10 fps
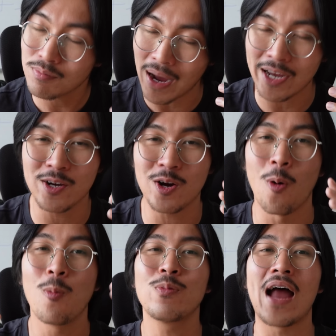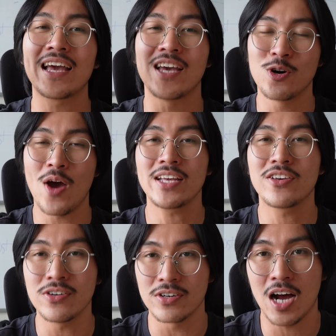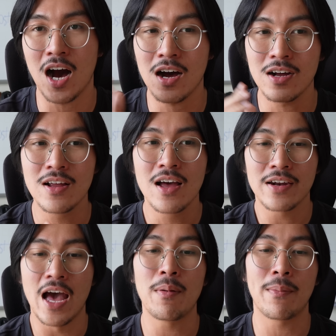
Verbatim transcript: Bạn cũng đã dự đoán trước được nó để mà